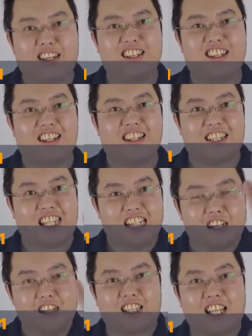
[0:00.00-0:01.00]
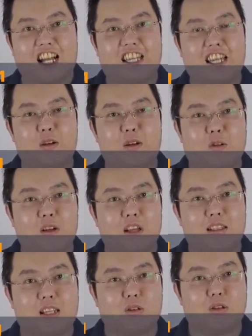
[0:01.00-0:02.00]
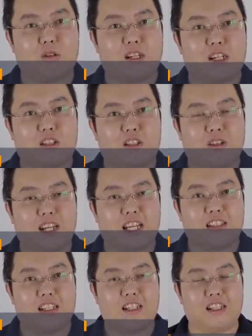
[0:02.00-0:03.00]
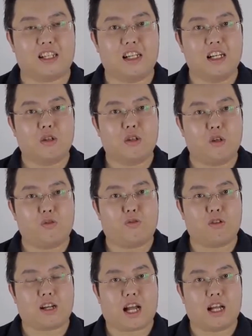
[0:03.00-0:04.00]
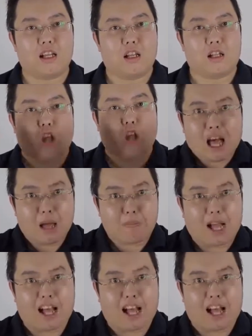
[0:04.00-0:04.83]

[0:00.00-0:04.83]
第二，它可以销售各种类型的预付卡、Top Up 卡；